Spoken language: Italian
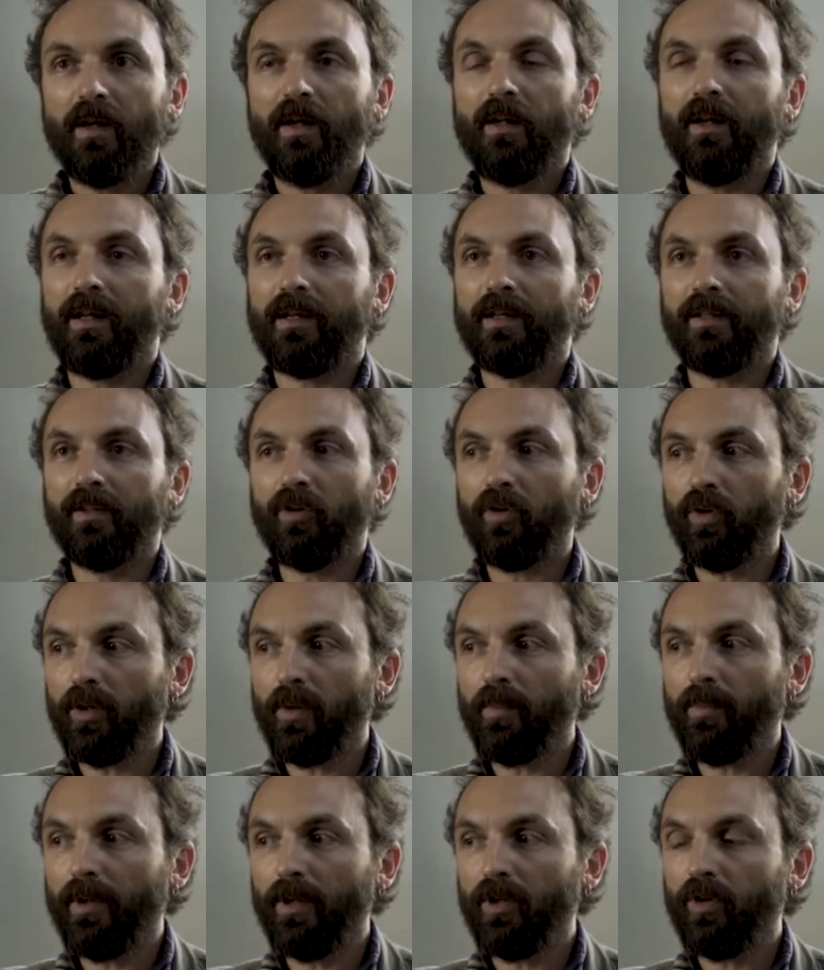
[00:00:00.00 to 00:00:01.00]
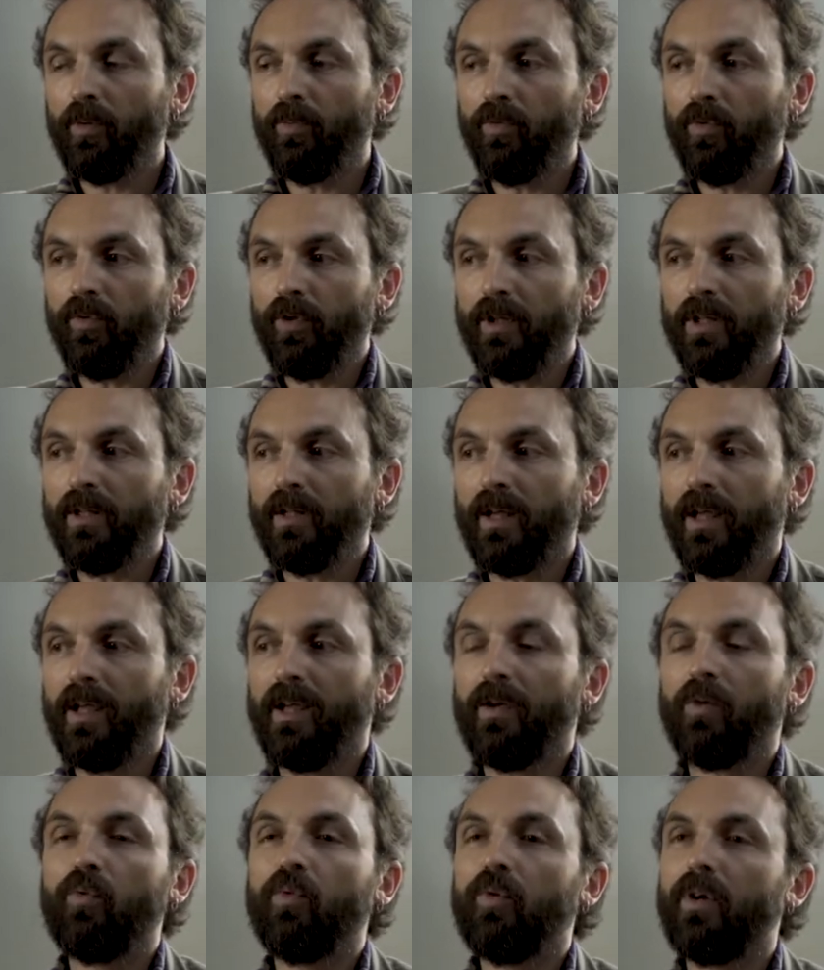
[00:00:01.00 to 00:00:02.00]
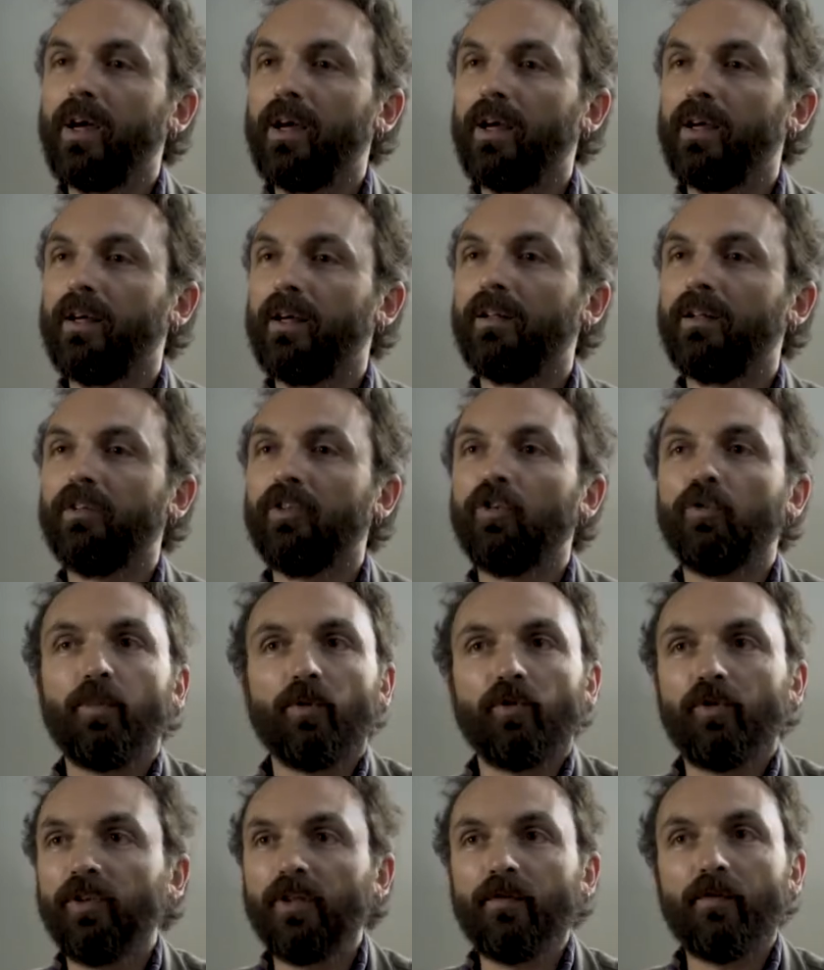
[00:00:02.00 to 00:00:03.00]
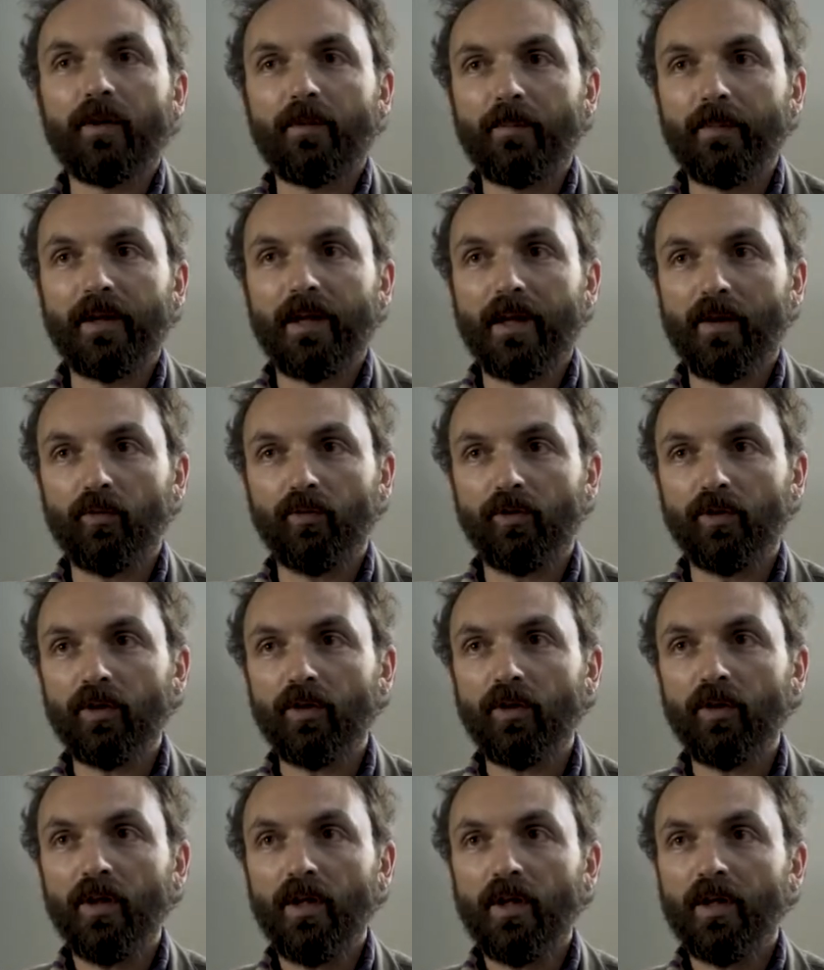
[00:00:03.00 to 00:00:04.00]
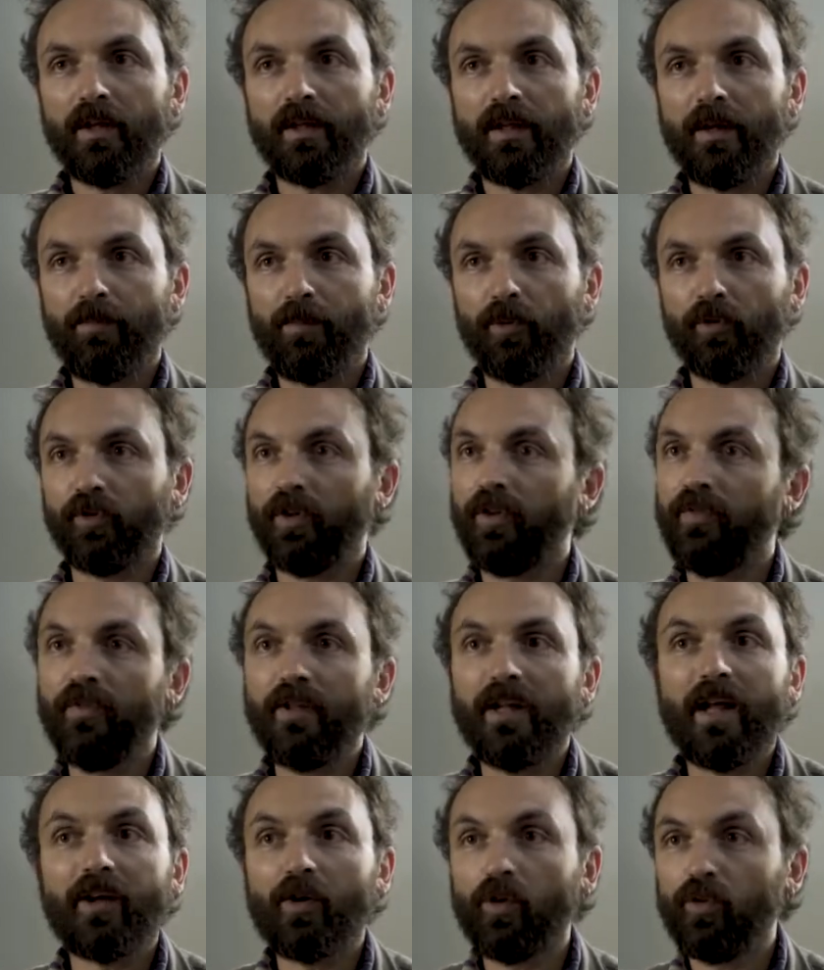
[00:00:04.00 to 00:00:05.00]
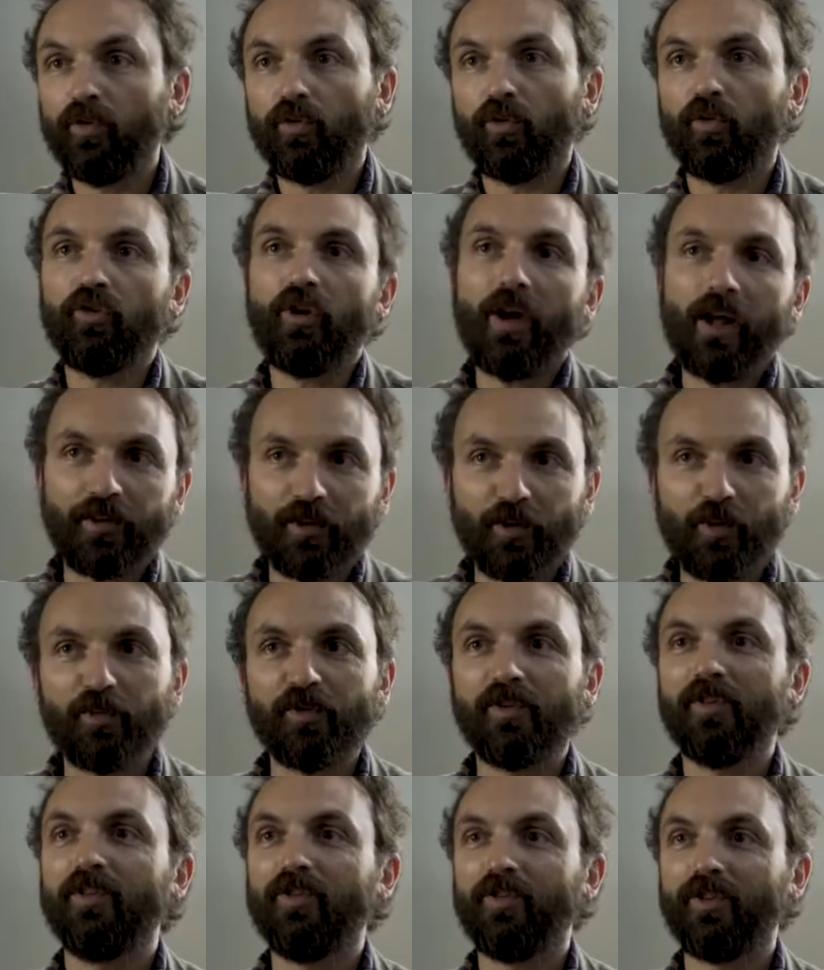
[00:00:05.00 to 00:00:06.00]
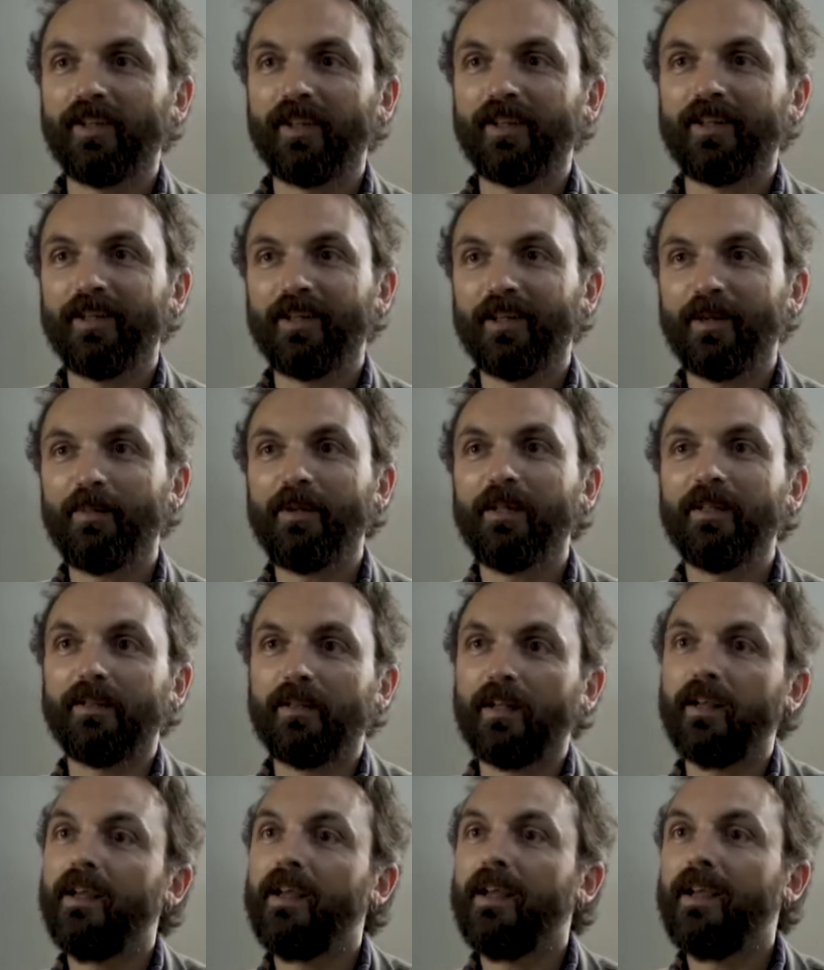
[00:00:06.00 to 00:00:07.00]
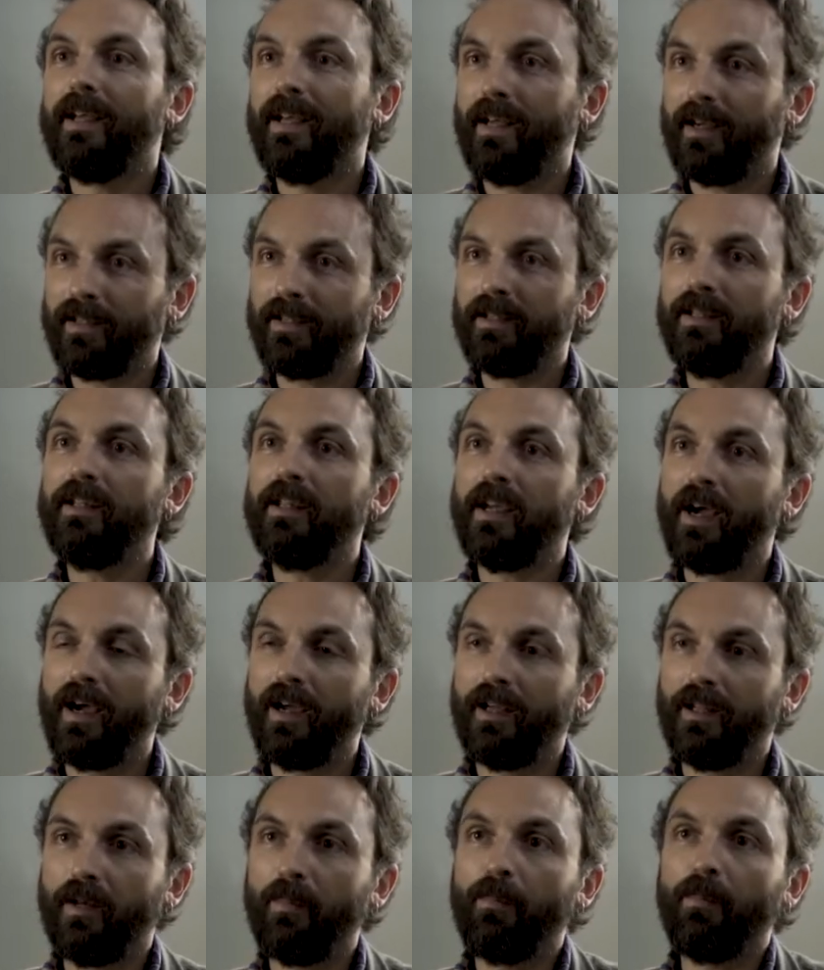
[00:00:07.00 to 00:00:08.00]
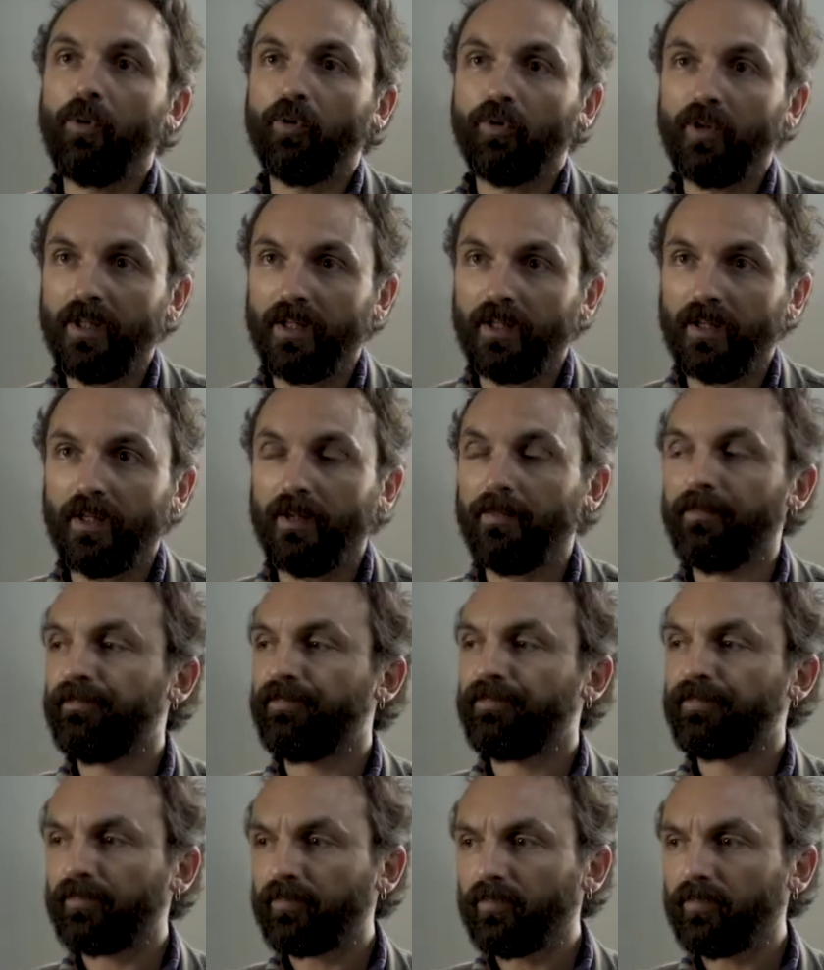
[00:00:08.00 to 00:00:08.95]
La categoria dei beni comuni è un dispositivo ermeneutico che può servire ai consociati, come si dice tecnicamente, e a chi ha il potere